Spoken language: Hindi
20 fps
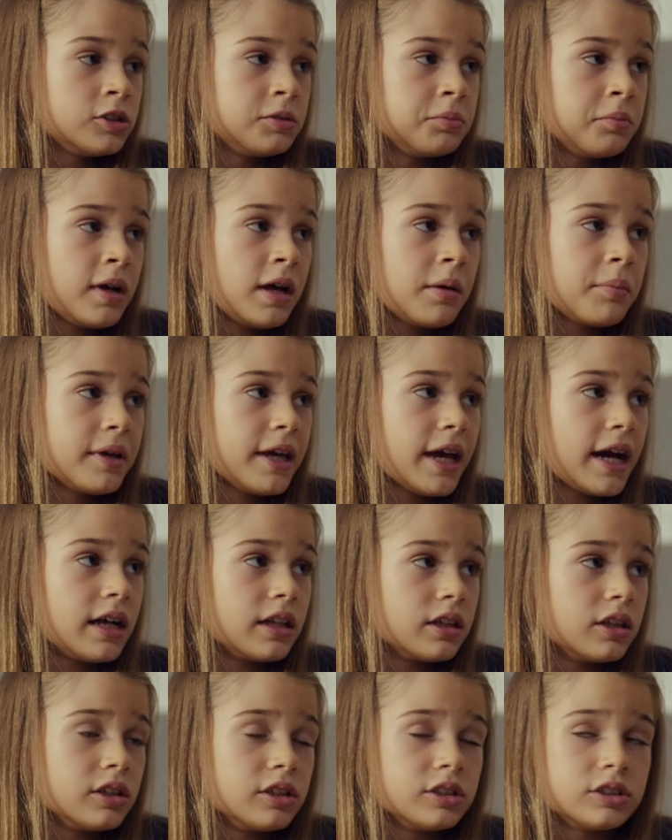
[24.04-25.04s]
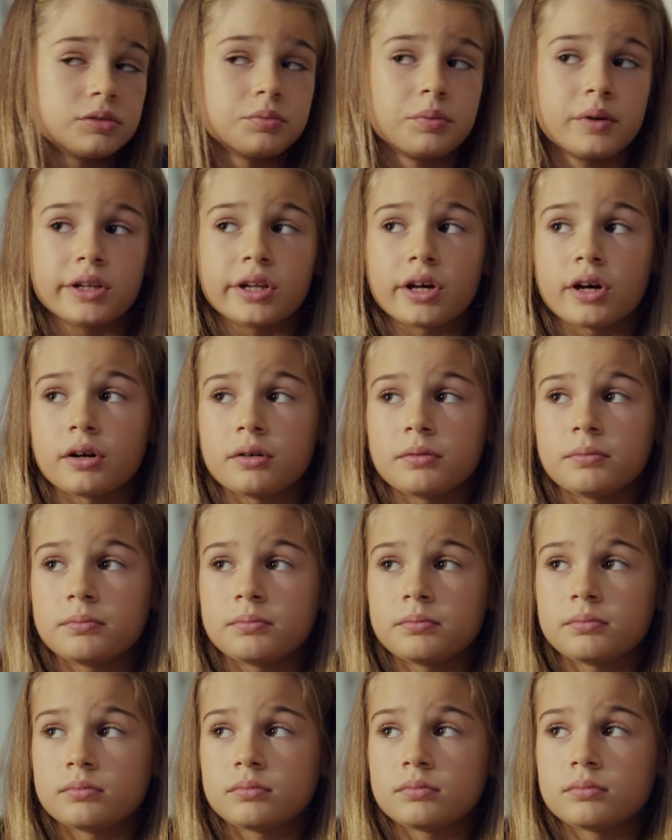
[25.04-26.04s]
आप लोग डांटने के लिए आए हैं
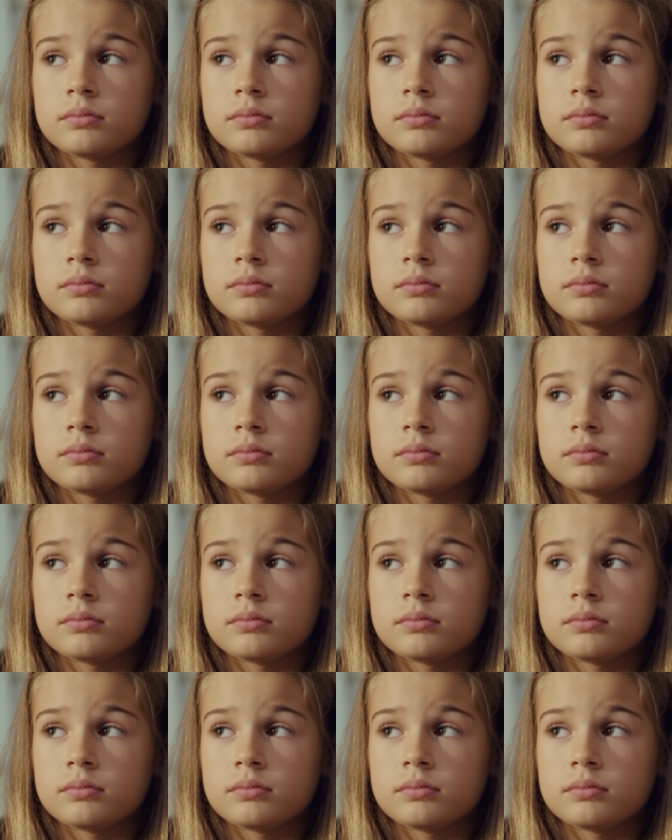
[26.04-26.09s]
नहीं